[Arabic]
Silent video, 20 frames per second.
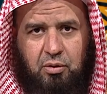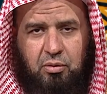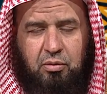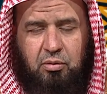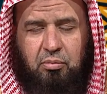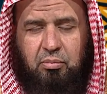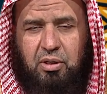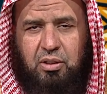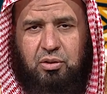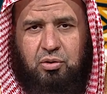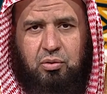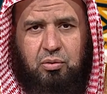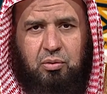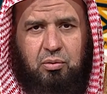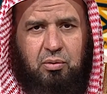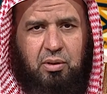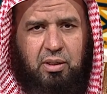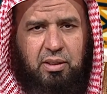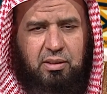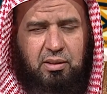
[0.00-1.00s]
ثم أشكر
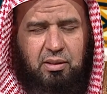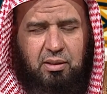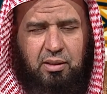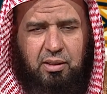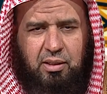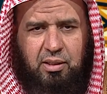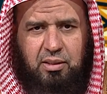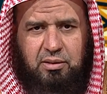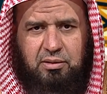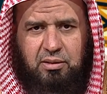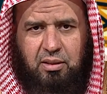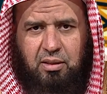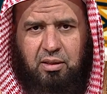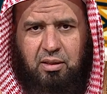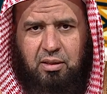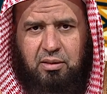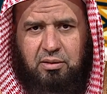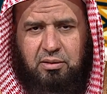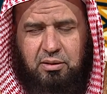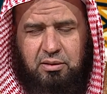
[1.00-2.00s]
هذه القناة
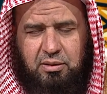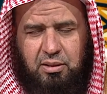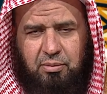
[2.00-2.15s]
الرائدة